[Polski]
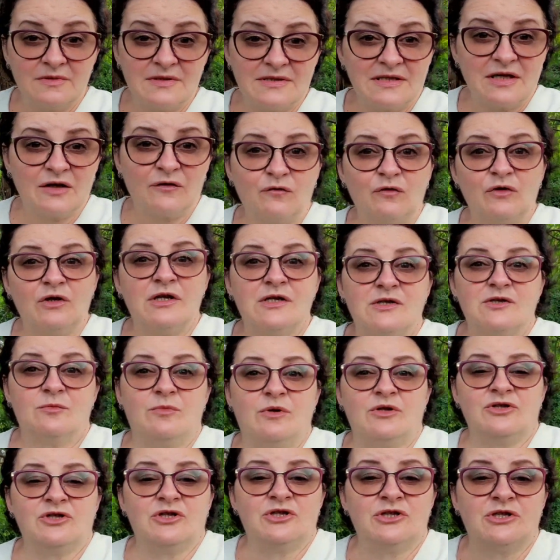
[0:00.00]
Za chwilę
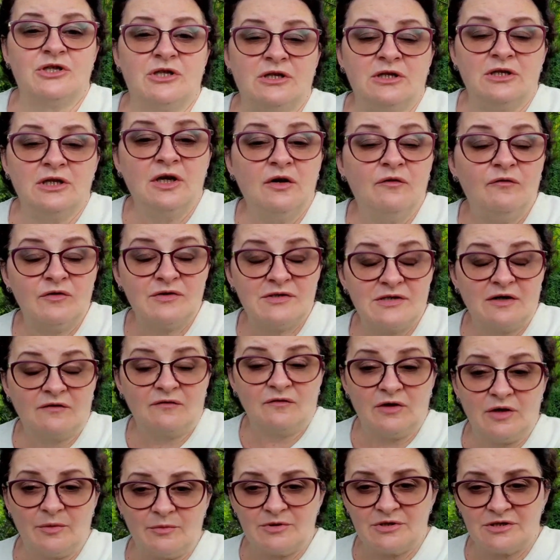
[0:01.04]
zobaczycie, Wy za
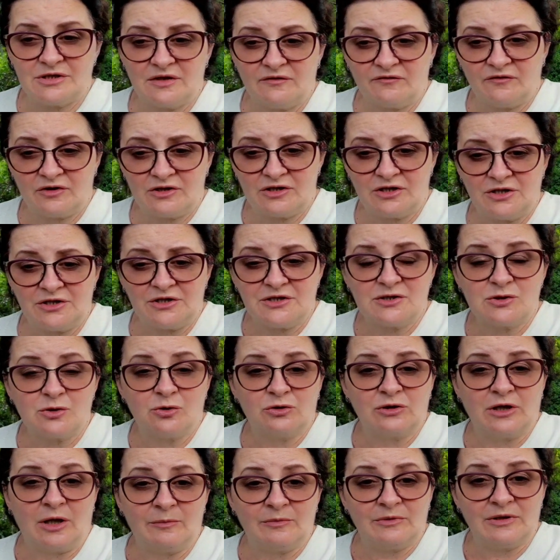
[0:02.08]
chwilę będziecie wiedzieli,
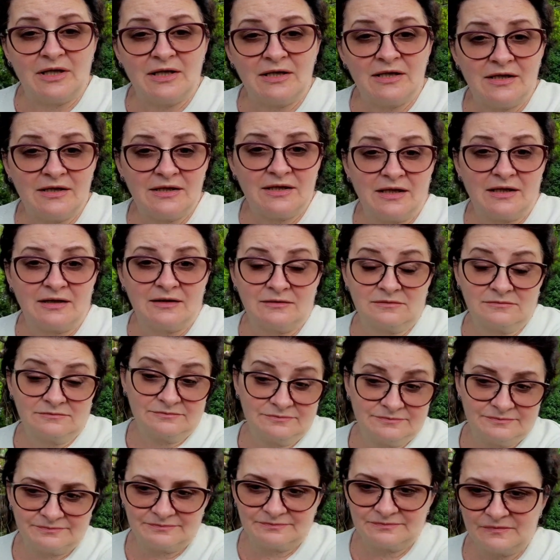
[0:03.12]
co tam dalej, a
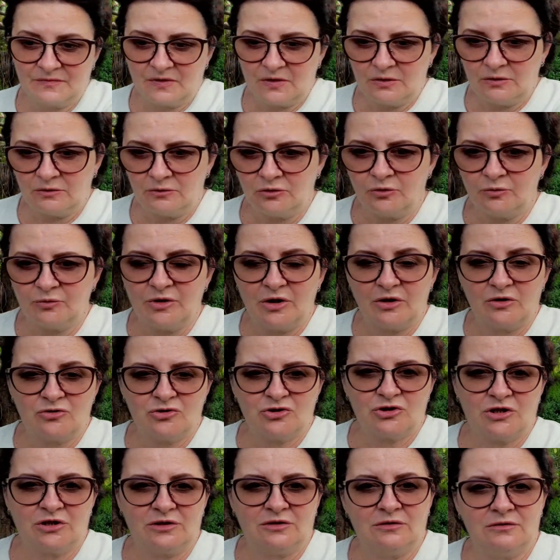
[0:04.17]
u mnie
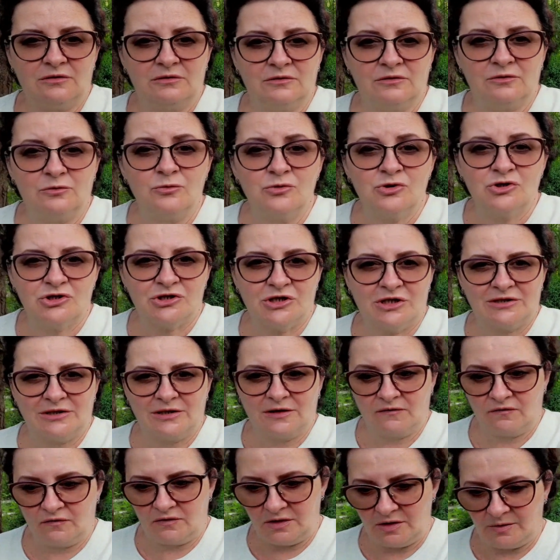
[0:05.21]
troszkę e, dłuższa ta
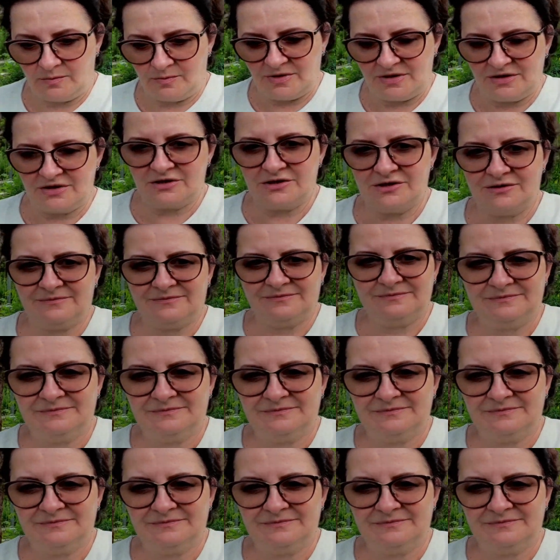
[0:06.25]
chwila będzie.